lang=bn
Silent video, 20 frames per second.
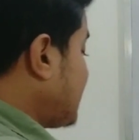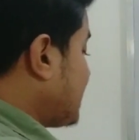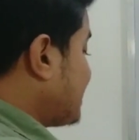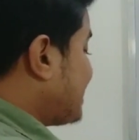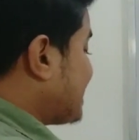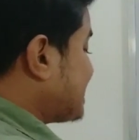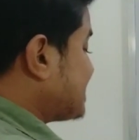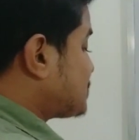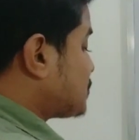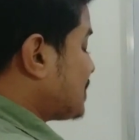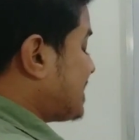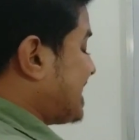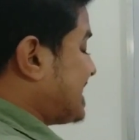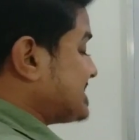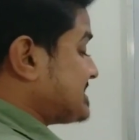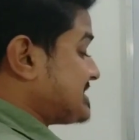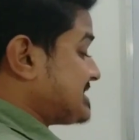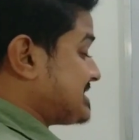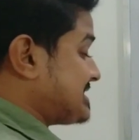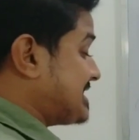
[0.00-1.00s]
এবারে চলে
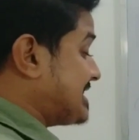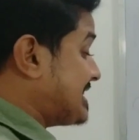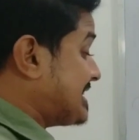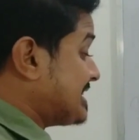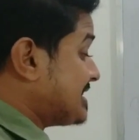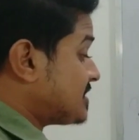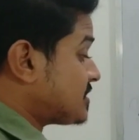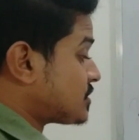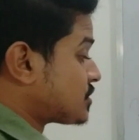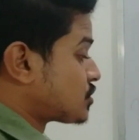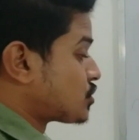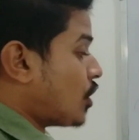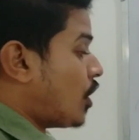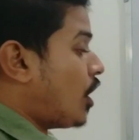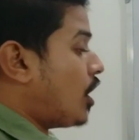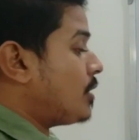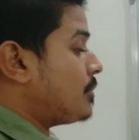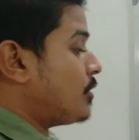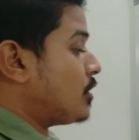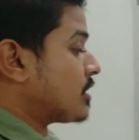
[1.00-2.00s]
আসছি ত
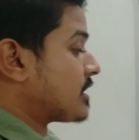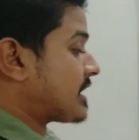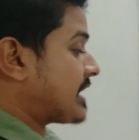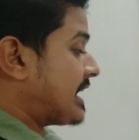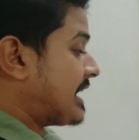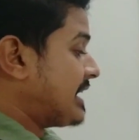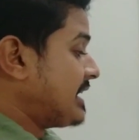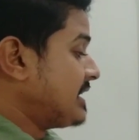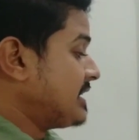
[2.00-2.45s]
বর্গে